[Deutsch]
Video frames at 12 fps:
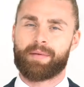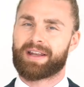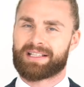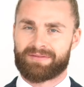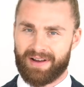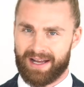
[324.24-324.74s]
Aber
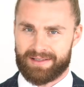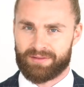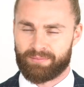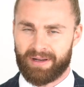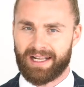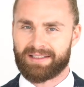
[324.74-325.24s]
das
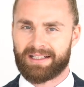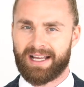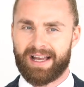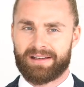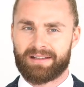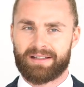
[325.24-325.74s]
war's. Man hat da
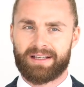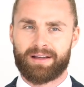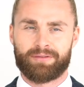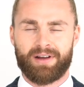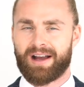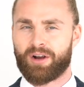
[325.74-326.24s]
keine
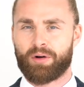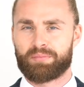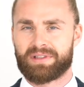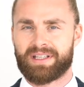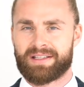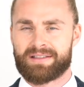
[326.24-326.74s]
äh,
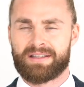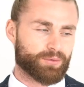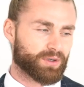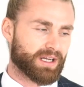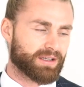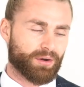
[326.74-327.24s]
Fachkompetenz
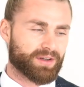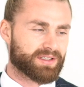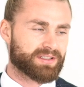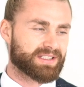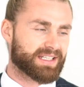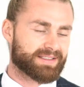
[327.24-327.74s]
oder
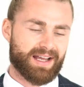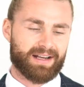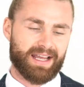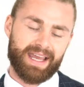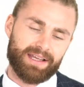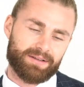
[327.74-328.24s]
Leute, die
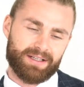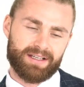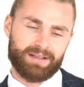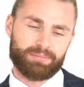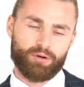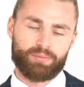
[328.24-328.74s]
sagen, hey,
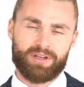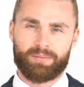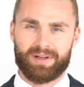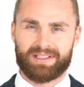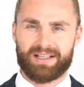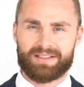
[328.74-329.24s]
äh, probier
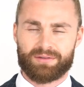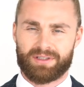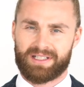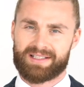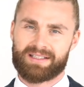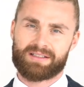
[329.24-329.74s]
doch mal das
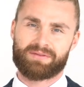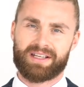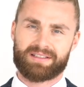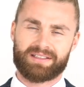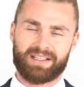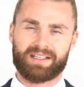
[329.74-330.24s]
oder das ist
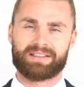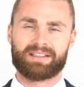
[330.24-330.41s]
vielleicht nicht